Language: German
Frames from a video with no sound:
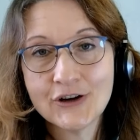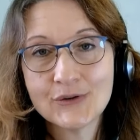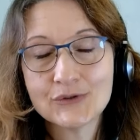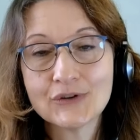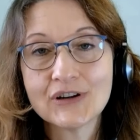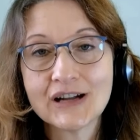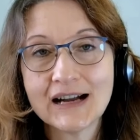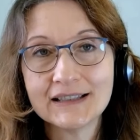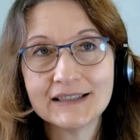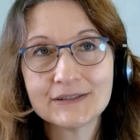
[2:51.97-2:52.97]
und noch
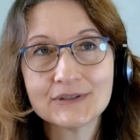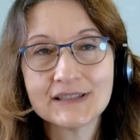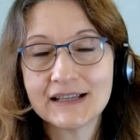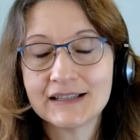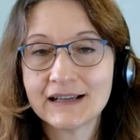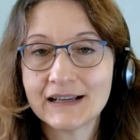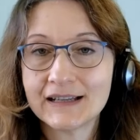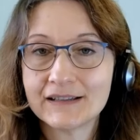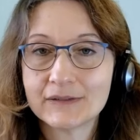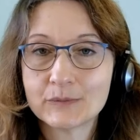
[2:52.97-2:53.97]
gar nicht so sehr in,
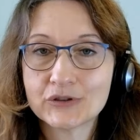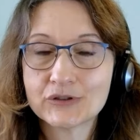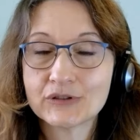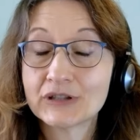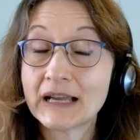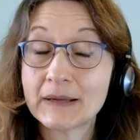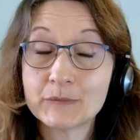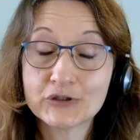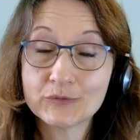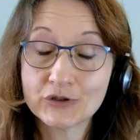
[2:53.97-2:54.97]
eine in einen
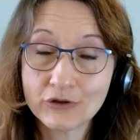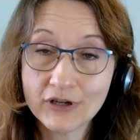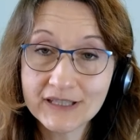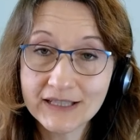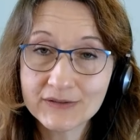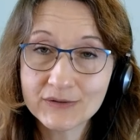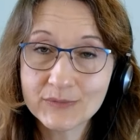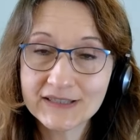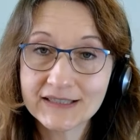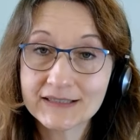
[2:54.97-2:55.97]
bestimmten Kontext
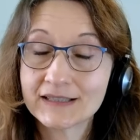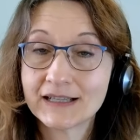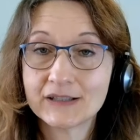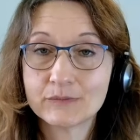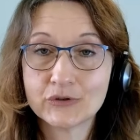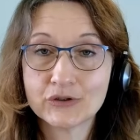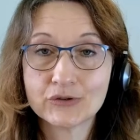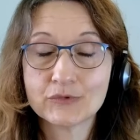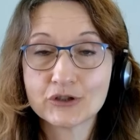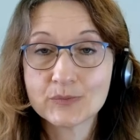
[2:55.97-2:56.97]
übersetzt, in eine
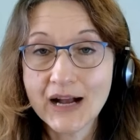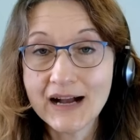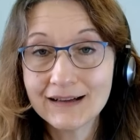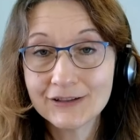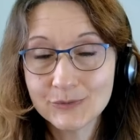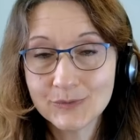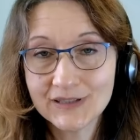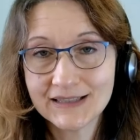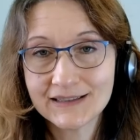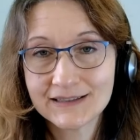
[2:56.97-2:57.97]
bestimmte Sprache
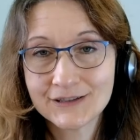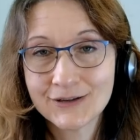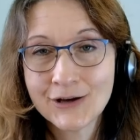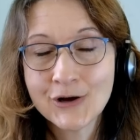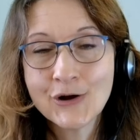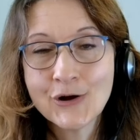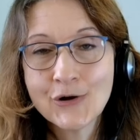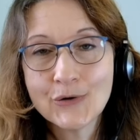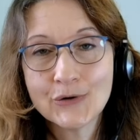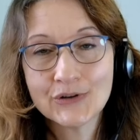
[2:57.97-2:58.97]
übersetzt.
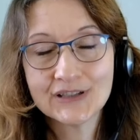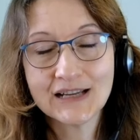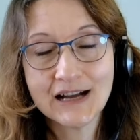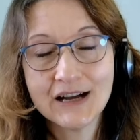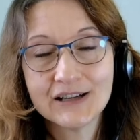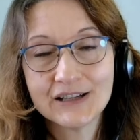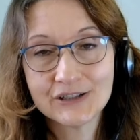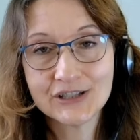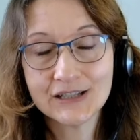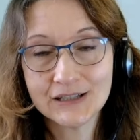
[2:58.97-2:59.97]
Und da entstehen